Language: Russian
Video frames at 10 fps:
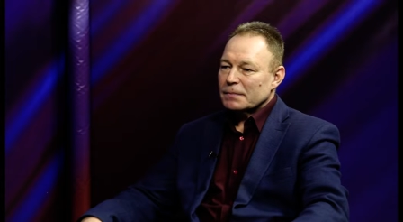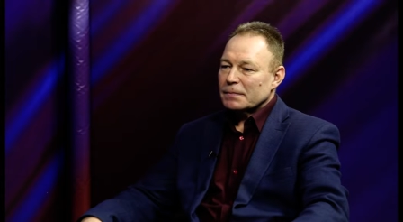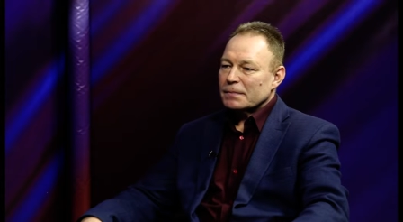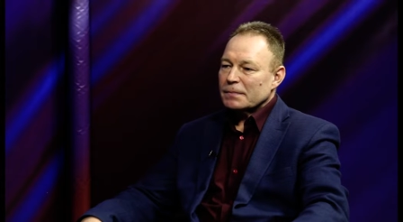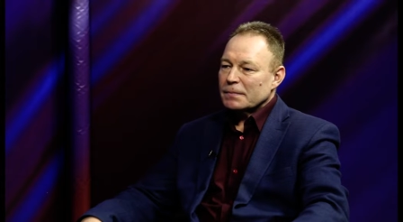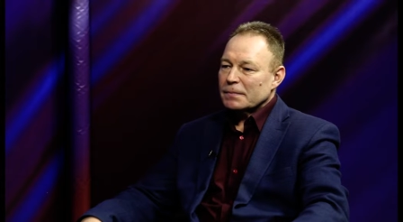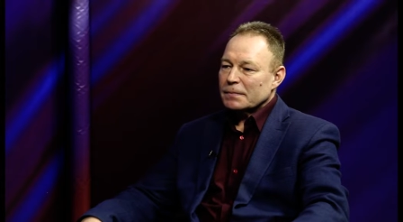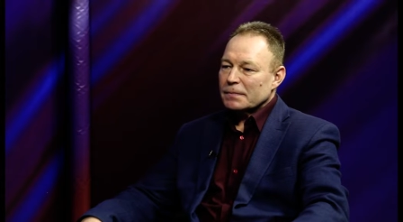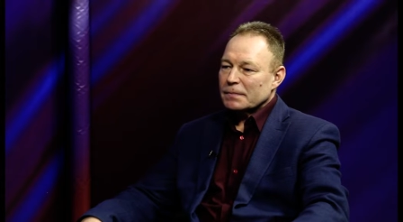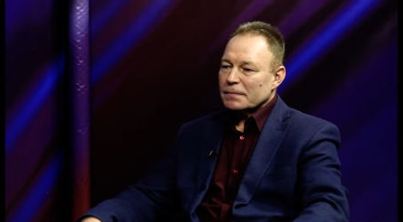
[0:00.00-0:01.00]
порой это
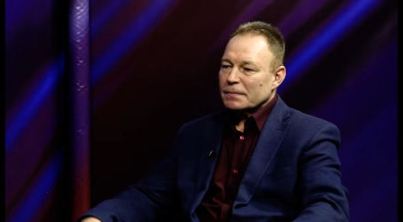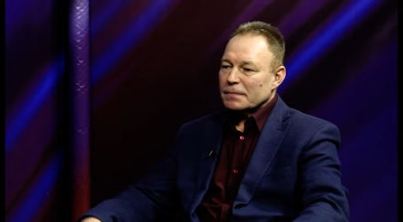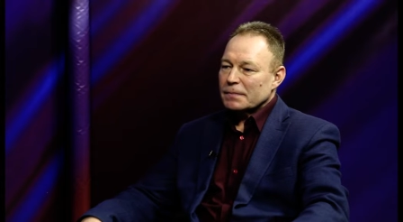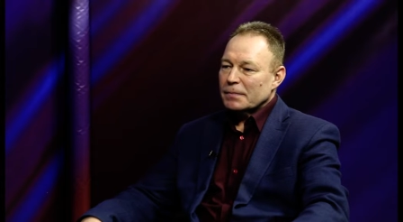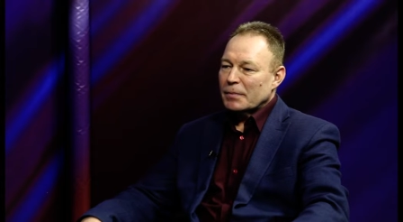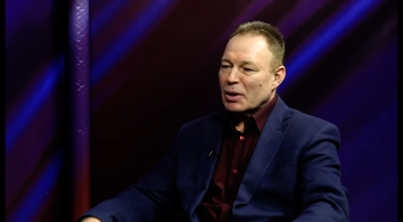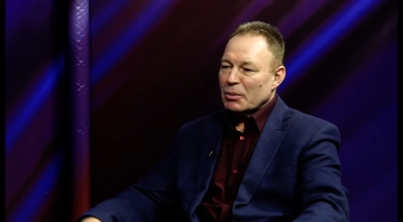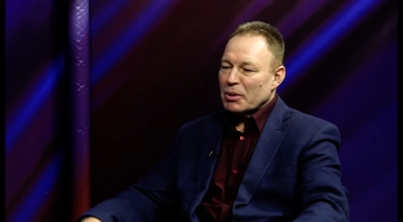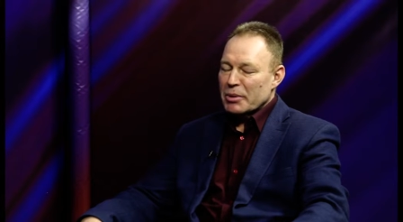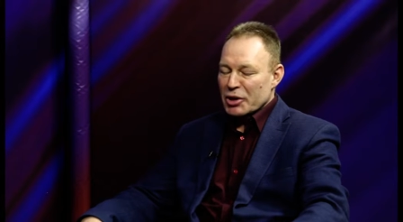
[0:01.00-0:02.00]
э, даже
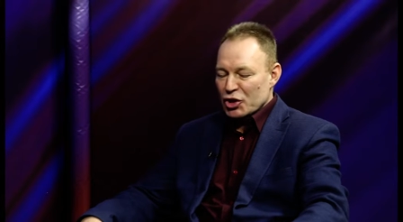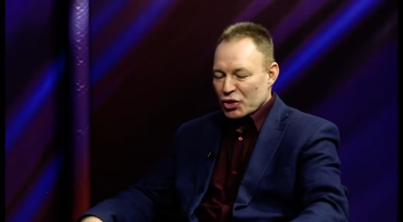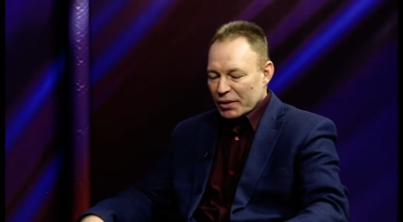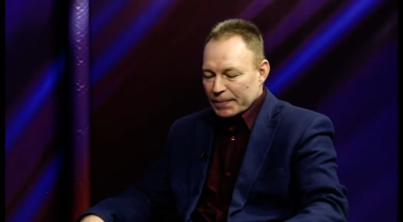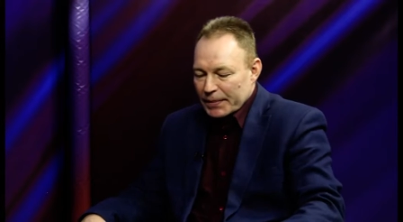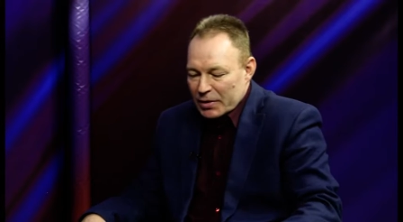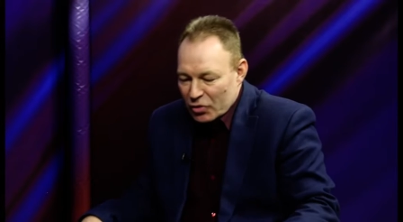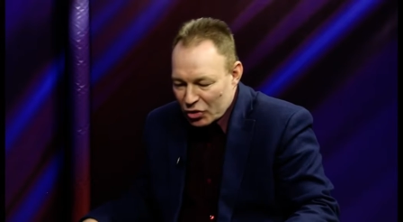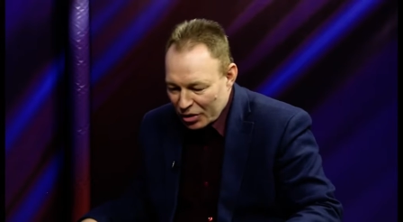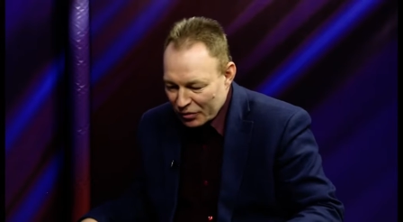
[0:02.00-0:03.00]
проблематично.
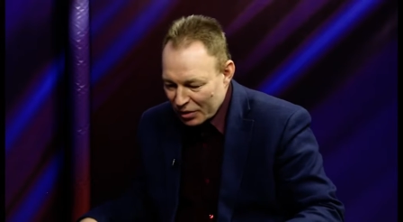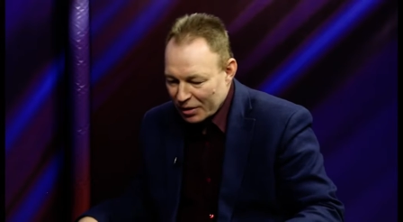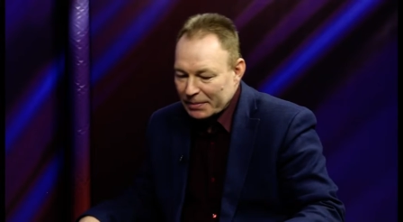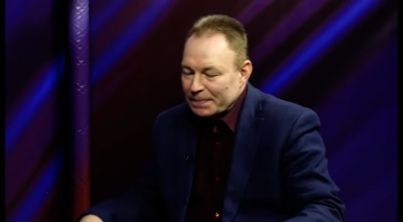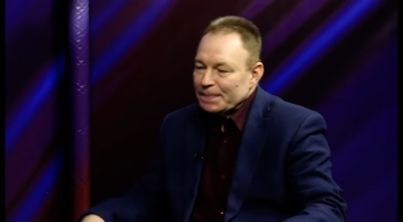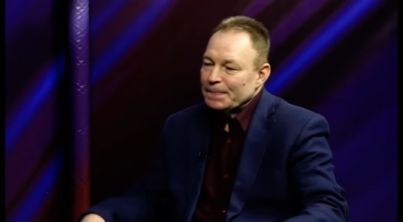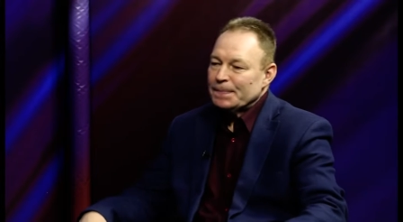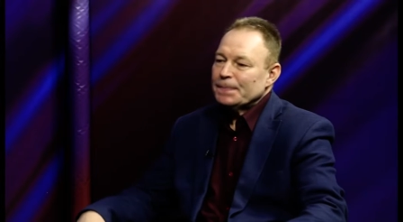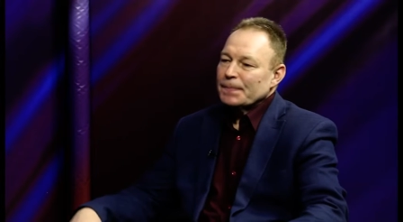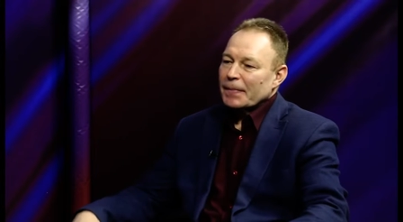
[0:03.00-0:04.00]
проблематично.
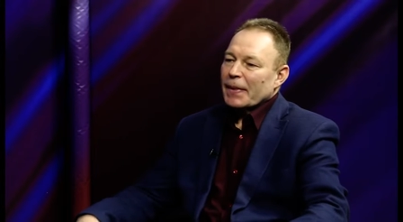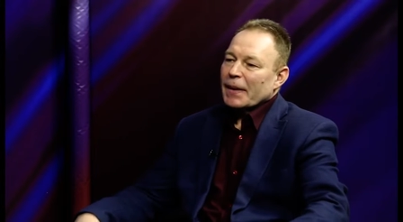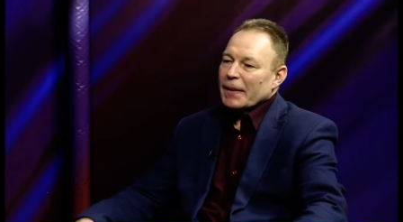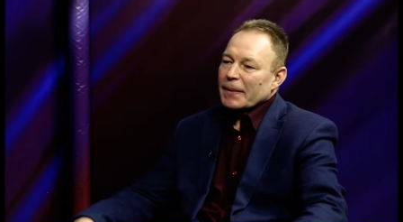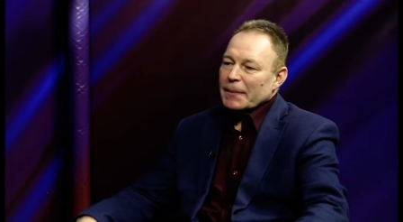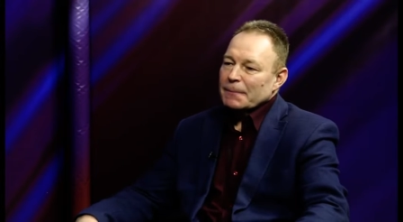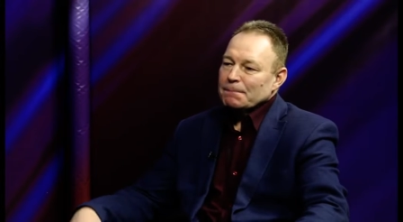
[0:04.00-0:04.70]
Вот.